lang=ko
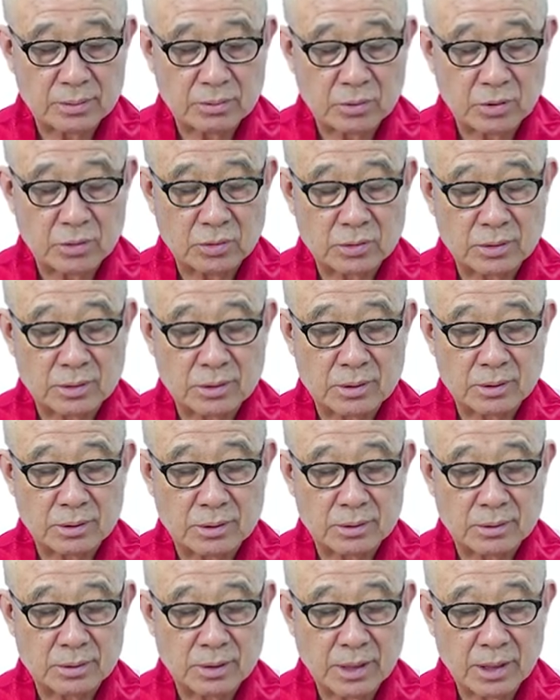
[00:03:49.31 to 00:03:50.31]
모든
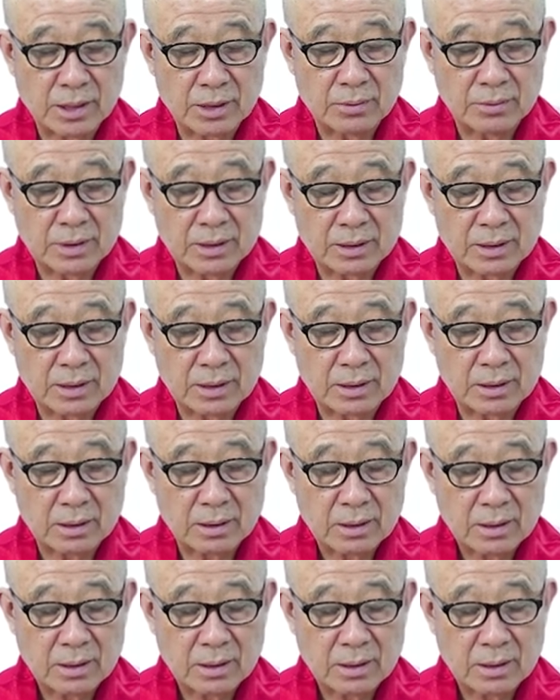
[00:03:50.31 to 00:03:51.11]
그테라바다경